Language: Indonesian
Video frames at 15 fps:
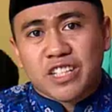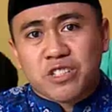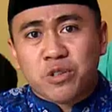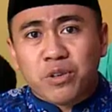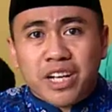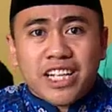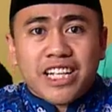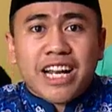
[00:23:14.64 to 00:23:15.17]

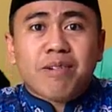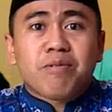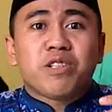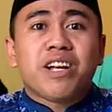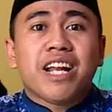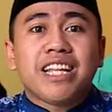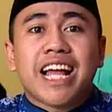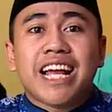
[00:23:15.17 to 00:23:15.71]
Juga di dalam
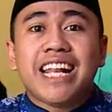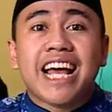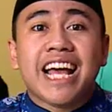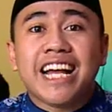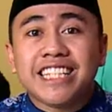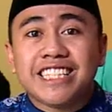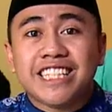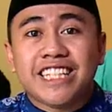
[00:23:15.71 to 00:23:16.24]
sholat ada
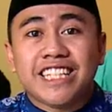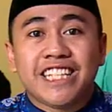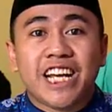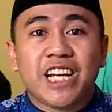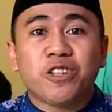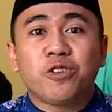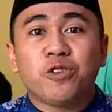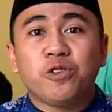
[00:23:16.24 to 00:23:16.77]
haji,
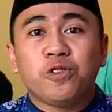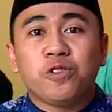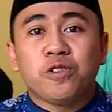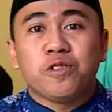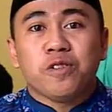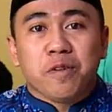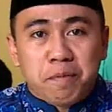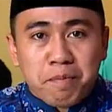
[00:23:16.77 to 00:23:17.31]
yaitu
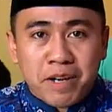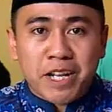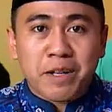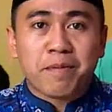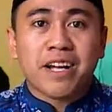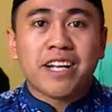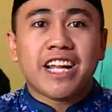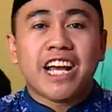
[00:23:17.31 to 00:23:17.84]

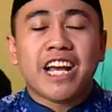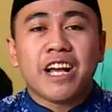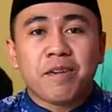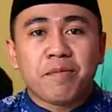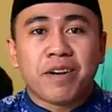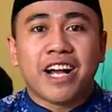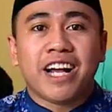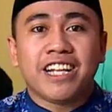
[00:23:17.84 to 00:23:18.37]
beribadah
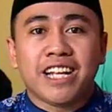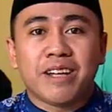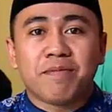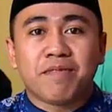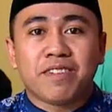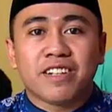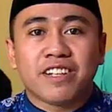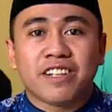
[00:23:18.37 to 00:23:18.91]
menghadap
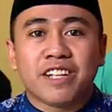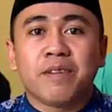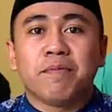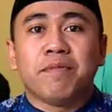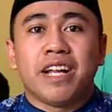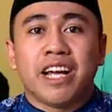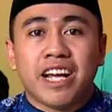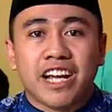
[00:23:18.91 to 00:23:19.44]

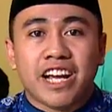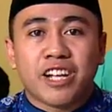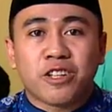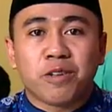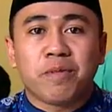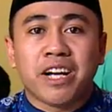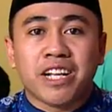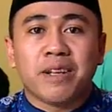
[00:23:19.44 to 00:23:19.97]
kiblah
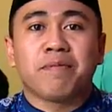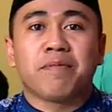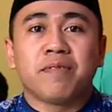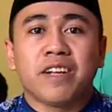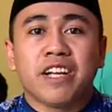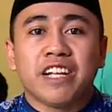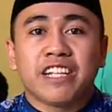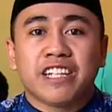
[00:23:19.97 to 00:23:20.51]
atau menghadap
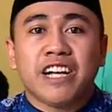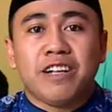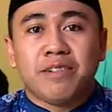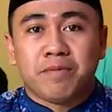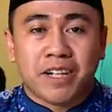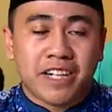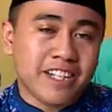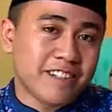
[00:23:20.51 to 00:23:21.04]

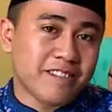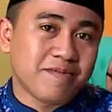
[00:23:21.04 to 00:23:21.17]
Ka'bah.